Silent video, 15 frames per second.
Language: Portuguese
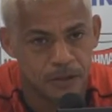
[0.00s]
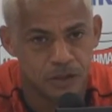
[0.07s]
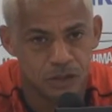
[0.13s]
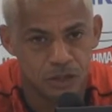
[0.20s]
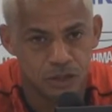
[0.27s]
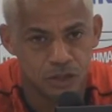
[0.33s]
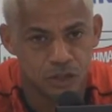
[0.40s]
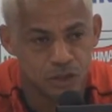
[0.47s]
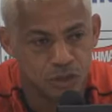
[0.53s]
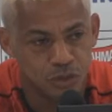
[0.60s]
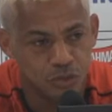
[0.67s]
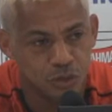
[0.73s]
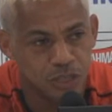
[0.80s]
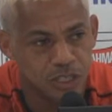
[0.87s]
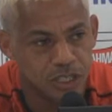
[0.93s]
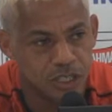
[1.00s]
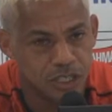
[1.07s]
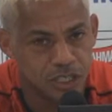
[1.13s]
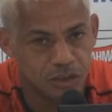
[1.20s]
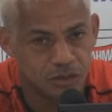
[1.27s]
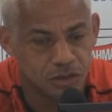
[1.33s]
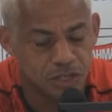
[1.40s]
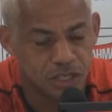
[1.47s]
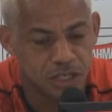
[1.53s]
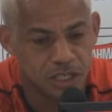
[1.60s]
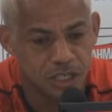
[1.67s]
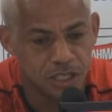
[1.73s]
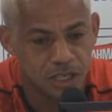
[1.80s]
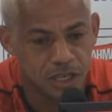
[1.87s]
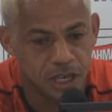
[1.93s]
os elogios não podem deixar
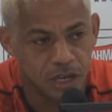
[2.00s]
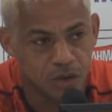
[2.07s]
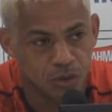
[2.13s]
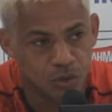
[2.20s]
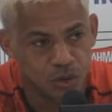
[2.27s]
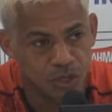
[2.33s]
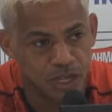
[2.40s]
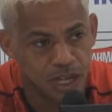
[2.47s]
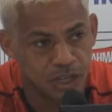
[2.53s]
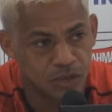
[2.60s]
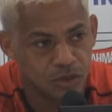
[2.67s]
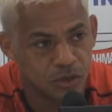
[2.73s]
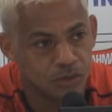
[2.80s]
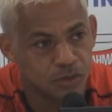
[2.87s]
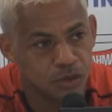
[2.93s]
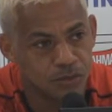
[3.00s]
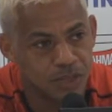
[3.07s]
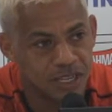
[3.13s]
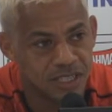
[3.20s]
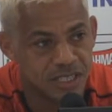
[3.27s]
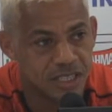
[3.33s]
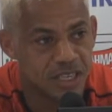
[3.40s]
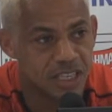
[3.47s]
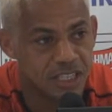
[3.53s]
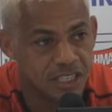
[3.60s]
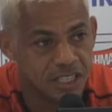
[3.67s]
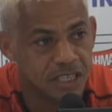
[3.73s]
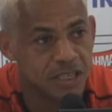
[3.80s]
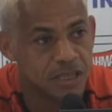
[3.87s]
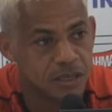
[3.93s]
você acomodado, como também as
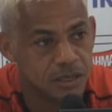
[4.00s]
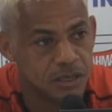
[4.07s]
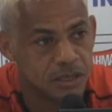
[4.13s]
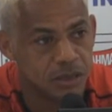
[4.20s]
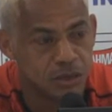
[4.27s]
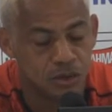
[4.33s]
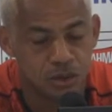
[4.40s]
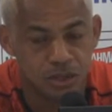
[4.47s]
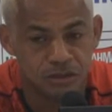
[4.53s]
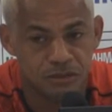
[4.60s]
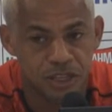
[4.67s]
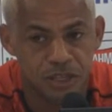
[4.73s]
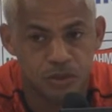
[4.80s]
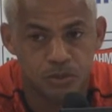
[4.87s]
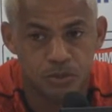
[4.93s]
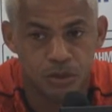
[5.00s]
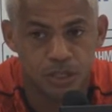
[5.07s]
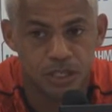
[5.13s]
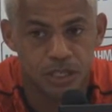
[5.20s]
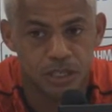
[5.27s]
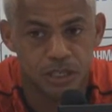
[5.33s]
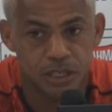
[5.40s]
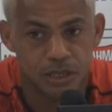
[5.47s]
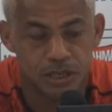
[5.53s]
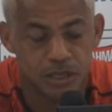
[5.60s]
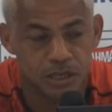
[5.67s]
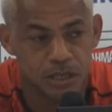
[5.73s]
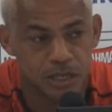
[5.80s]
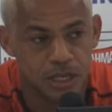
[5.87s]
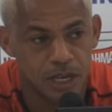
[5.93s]
críticas, quando vem, não pode eh,
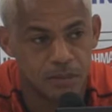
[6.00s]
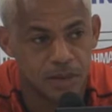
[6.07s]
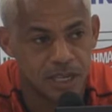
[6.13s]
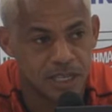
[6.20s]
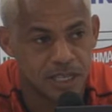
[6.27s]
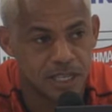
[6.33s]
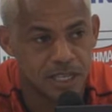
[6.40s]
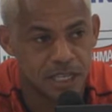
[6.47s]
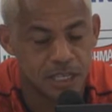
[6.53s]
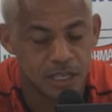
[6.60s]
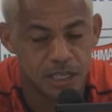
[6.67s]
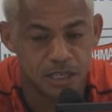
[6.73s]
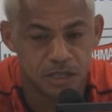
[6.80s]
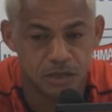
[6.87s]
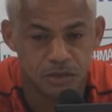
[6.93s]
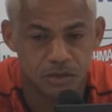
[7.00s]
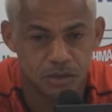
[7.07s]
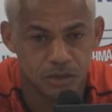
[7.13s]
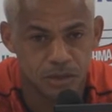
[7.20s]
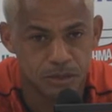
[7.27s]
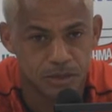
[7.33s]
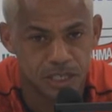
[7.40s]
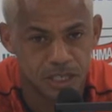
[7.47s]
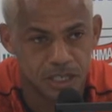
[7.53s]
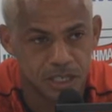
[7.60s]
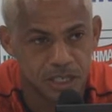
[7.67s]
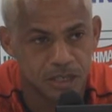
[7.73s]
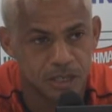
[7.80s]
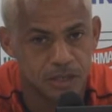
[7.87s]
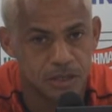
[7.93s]
lhe abater, né? Então, é
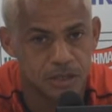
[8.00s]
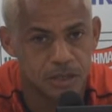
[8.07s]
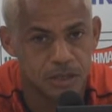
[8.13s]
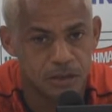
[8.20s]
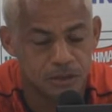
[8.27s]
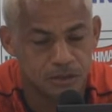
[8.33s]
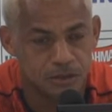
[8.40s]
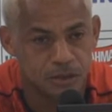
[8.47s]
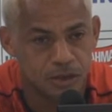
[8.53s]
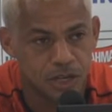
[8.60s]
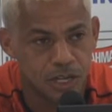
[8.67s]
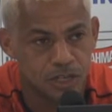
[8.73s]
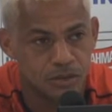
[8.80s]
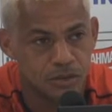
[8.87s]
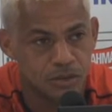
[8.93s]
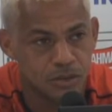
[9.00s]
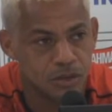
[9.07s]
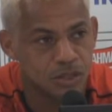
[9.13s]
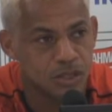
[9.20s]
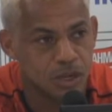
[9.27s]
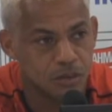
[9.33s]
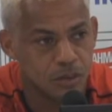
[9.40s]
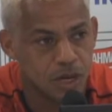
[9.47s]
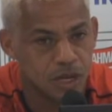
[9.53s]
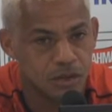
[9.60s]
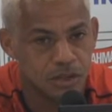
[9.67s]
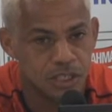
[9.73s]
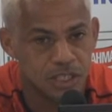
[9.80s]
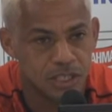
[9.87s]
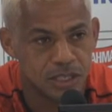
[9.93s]
manter focado no nosso
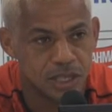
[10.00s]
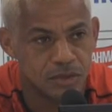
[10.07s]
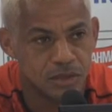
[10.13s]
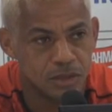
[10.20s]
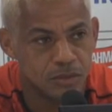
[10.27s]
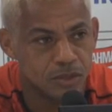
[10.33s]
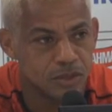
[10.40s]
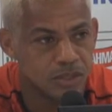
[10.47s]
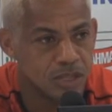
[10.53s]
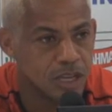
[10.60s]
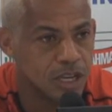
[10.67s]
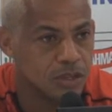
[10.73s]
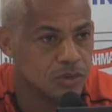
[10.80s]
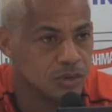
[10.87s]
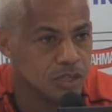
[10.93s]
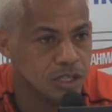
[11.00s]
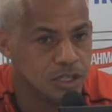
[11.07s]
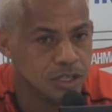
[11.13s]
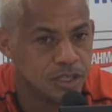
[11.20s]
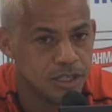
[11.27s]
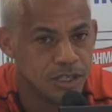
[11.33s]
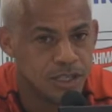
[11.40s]
trabalho, a gente está no caminho certo e